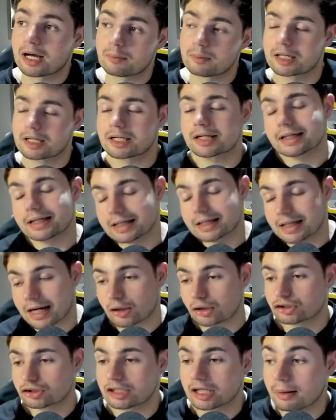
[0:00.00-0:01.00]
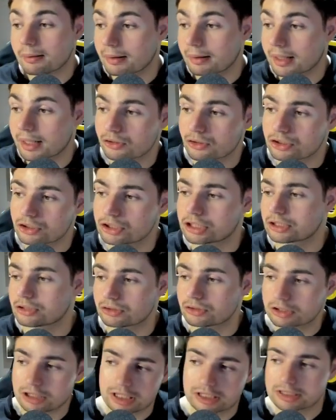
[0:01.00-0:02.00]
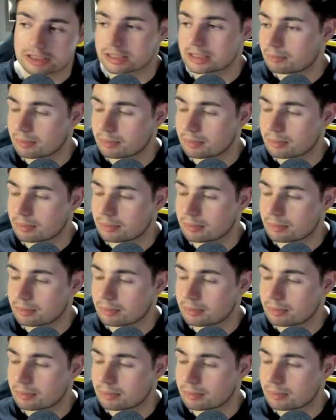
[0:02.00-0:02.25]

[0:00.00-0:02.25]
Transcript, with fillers: Bélgica octava, no sé, cosas así.